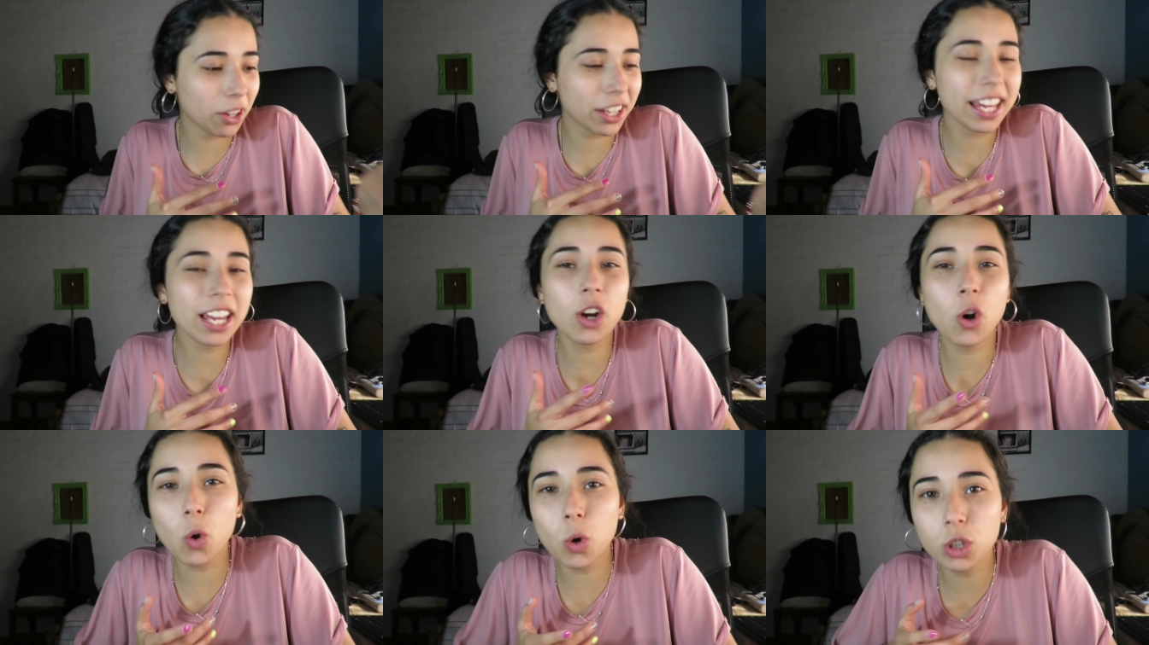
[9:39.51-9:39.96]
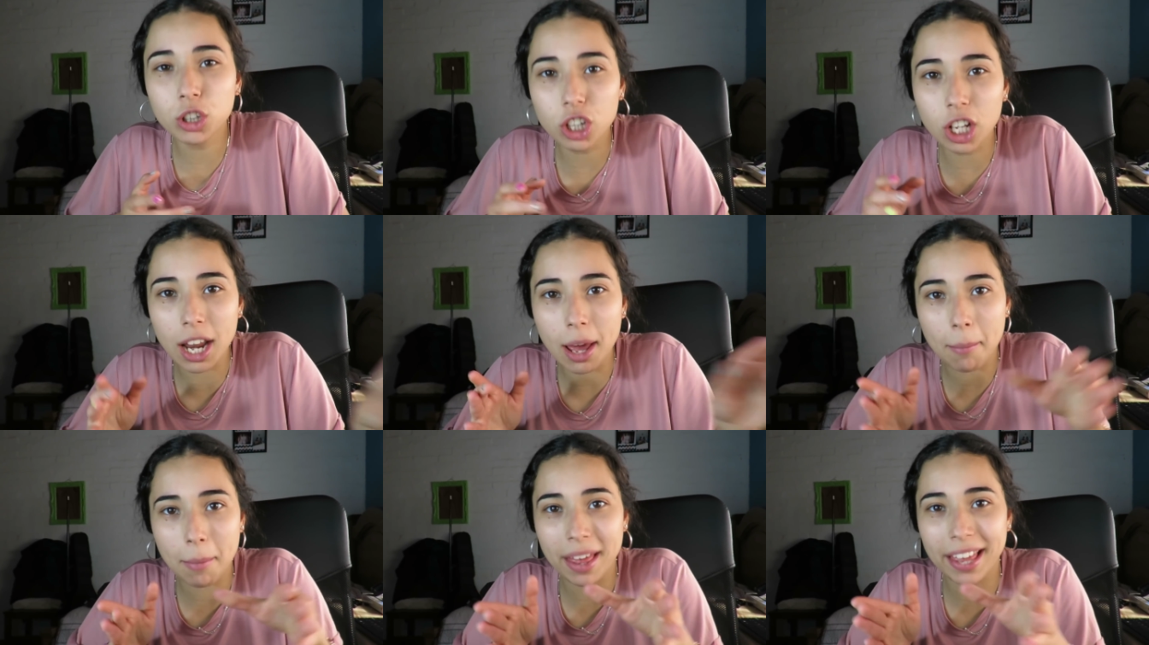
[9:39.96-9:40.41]
¿Por qué
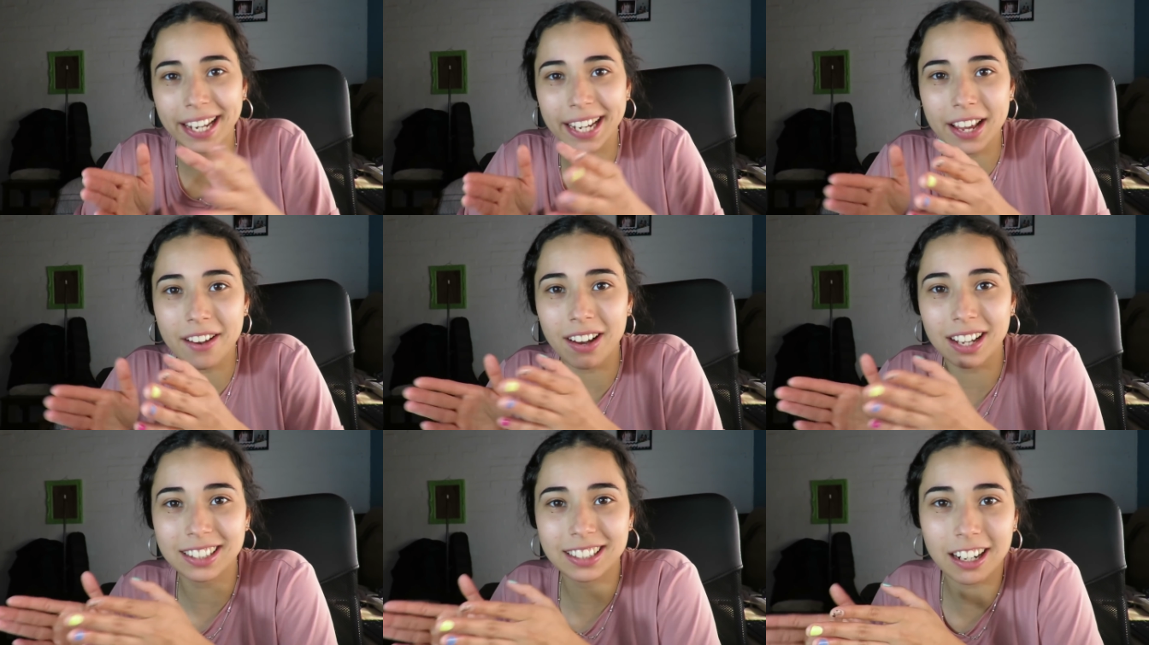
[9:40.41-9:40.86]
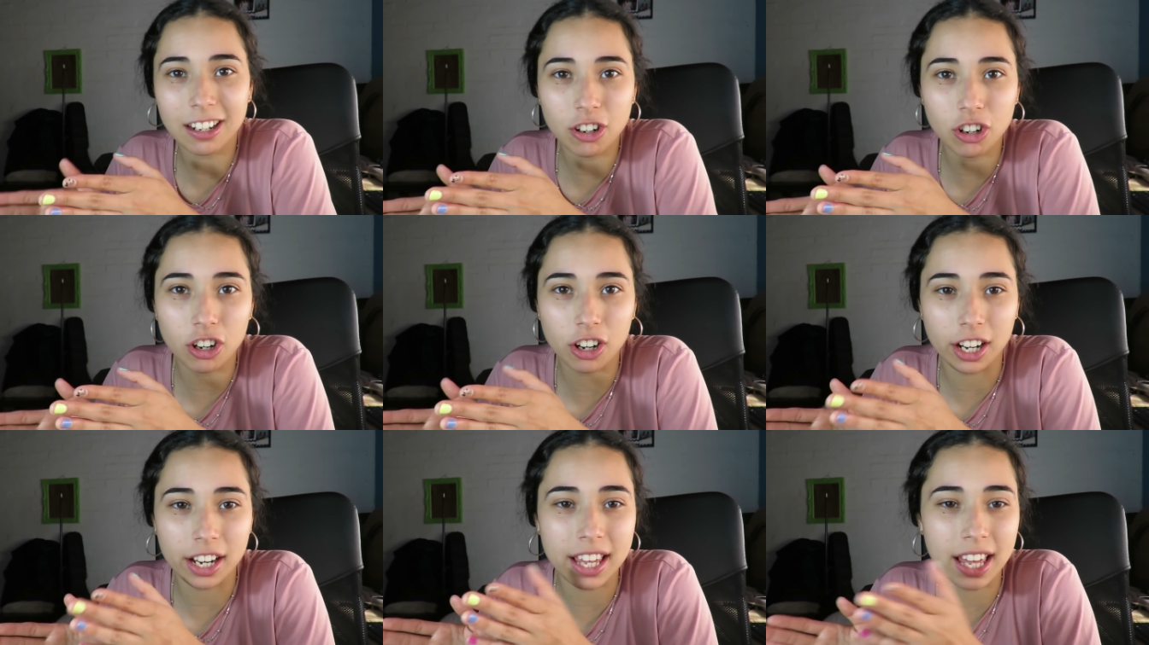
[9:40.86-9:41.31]
justo la madera iba a estar
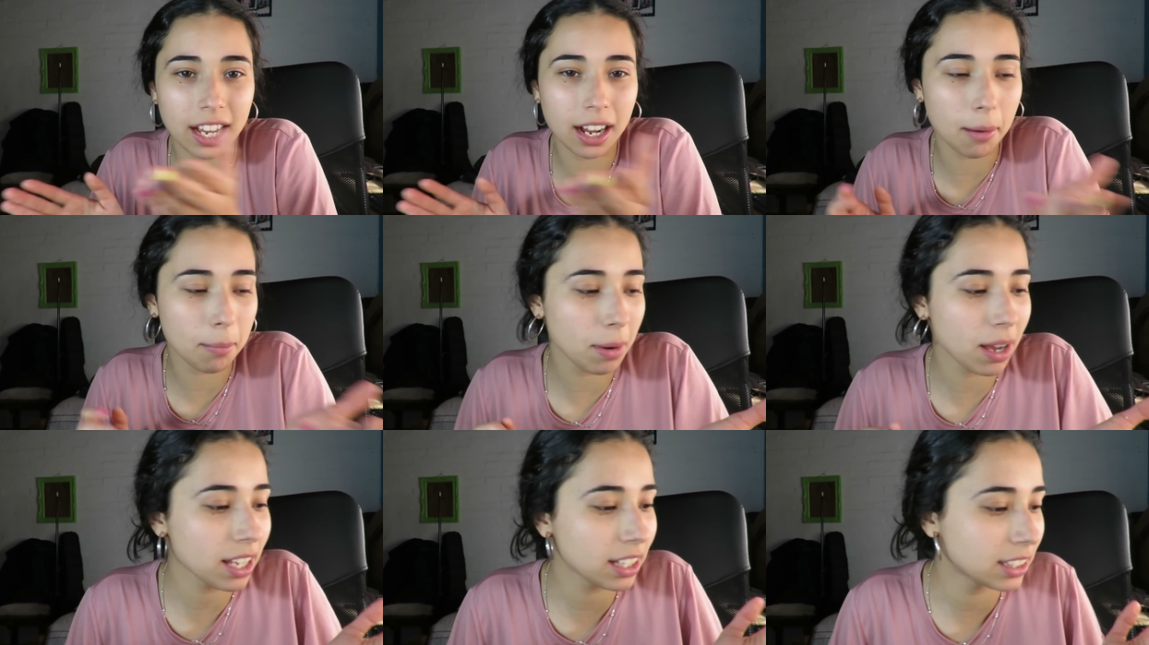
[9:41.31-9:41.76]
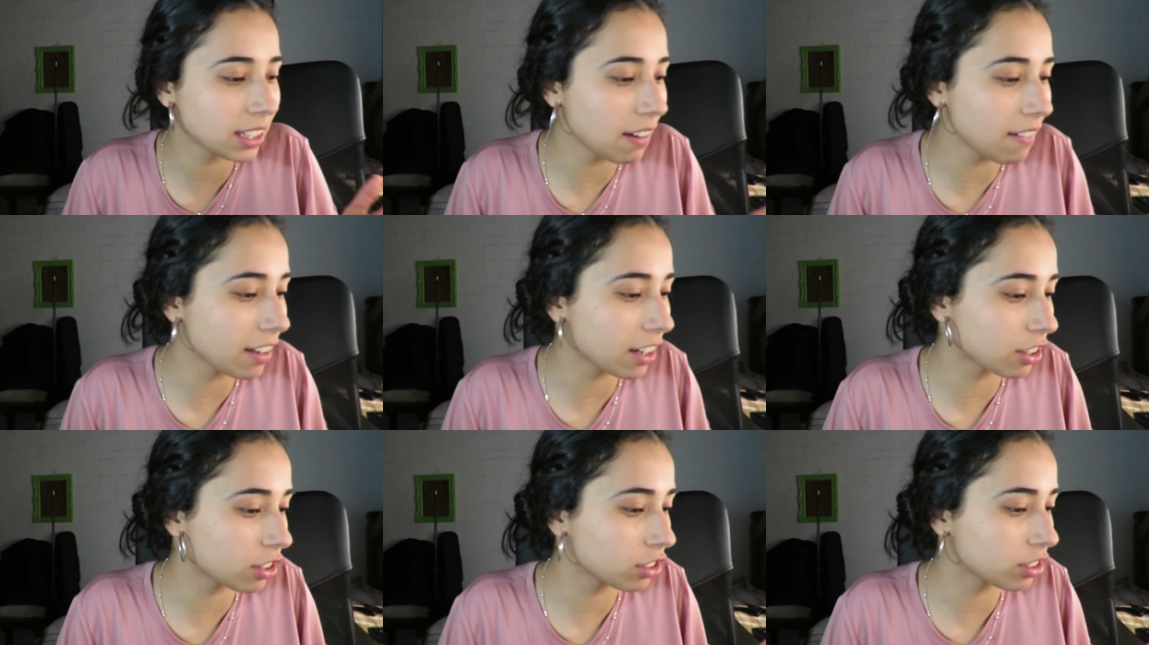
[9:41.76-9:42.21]
corrida? Capaz
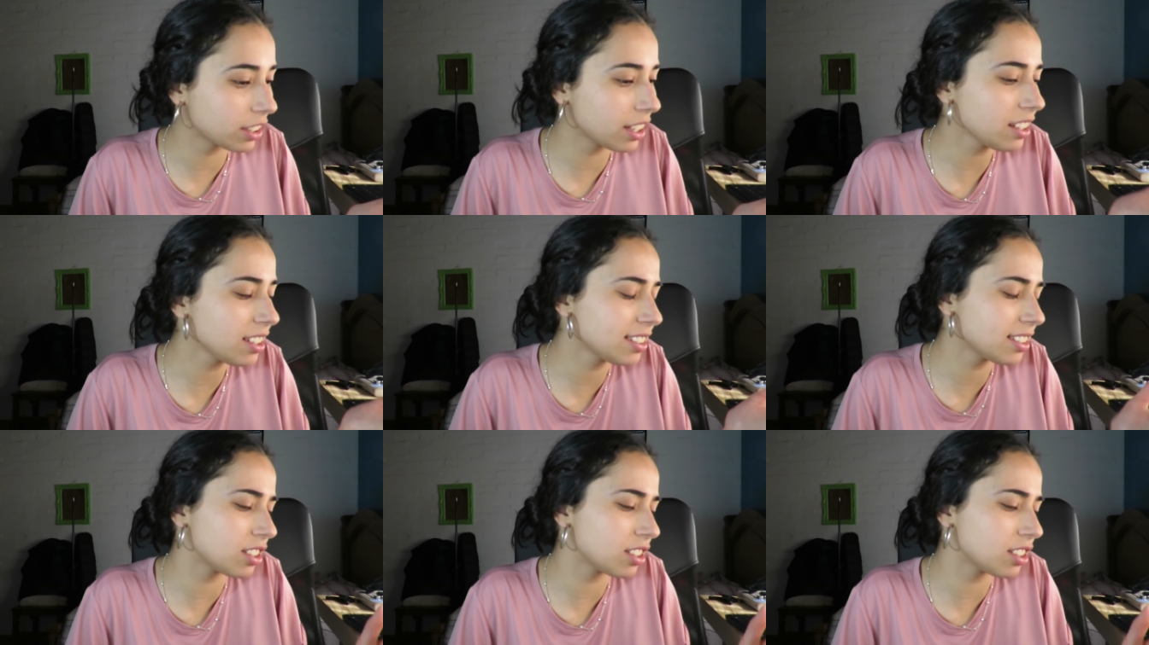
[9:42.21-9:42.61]
estaba... ¿Qué